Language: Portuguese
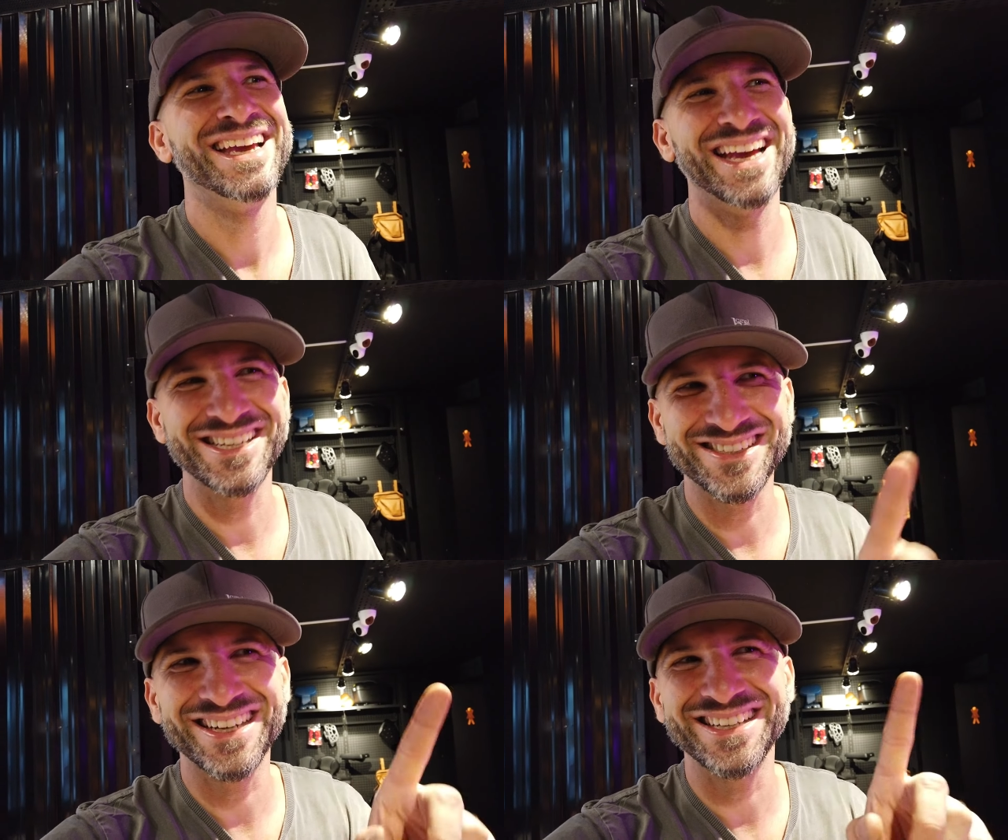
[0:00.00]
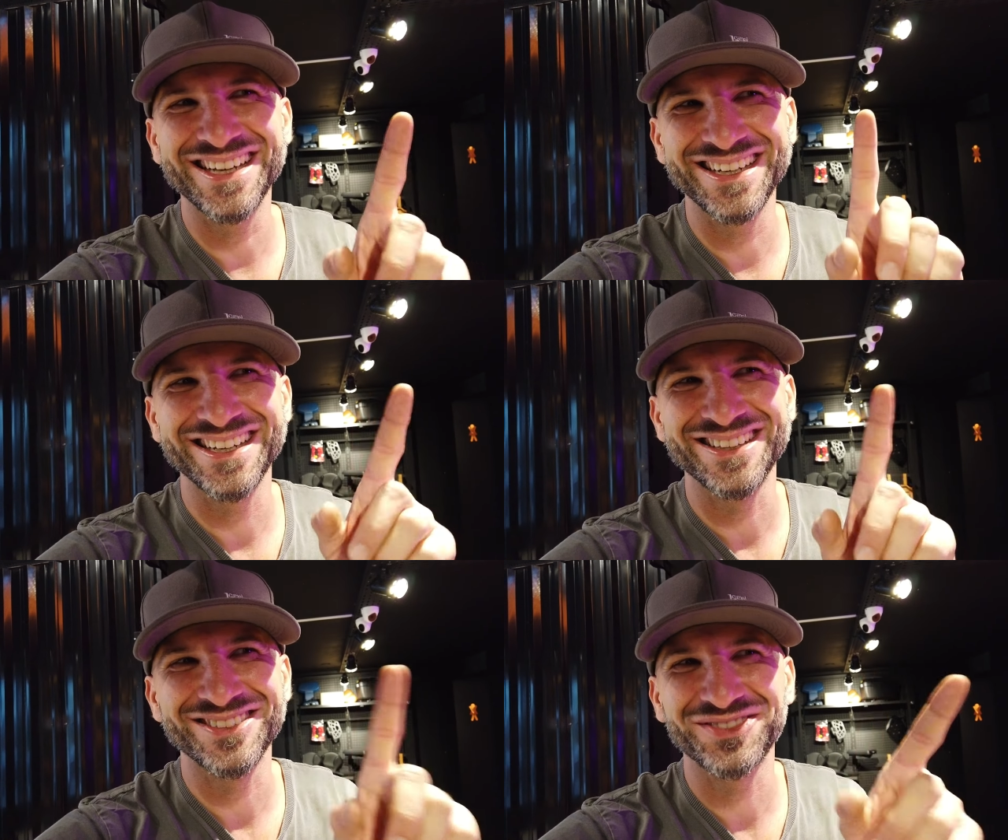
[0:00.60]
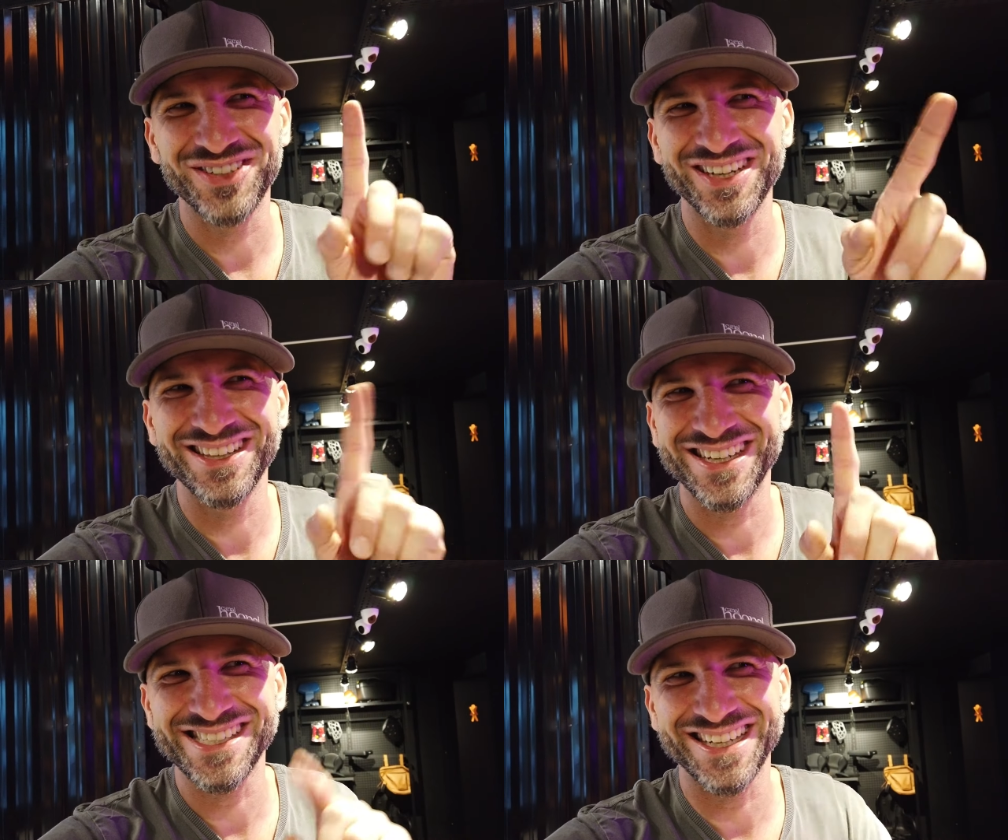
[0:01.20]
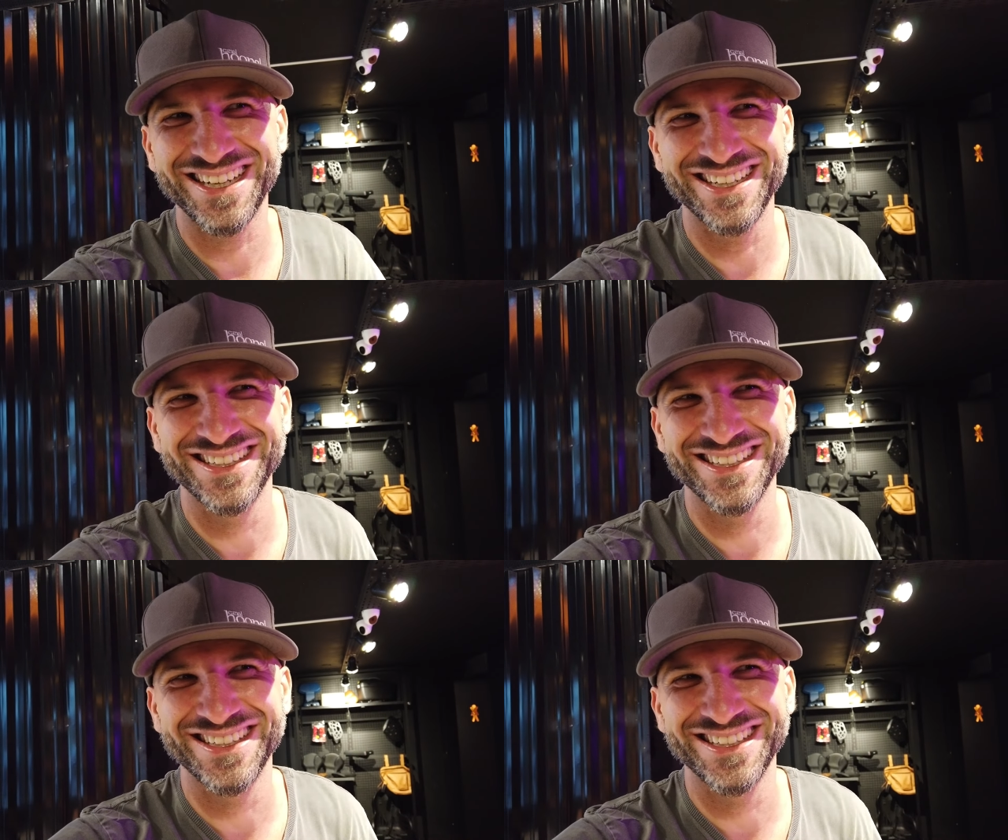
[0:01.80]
É isso aí, Danilo. Não fica olhando com essa cara,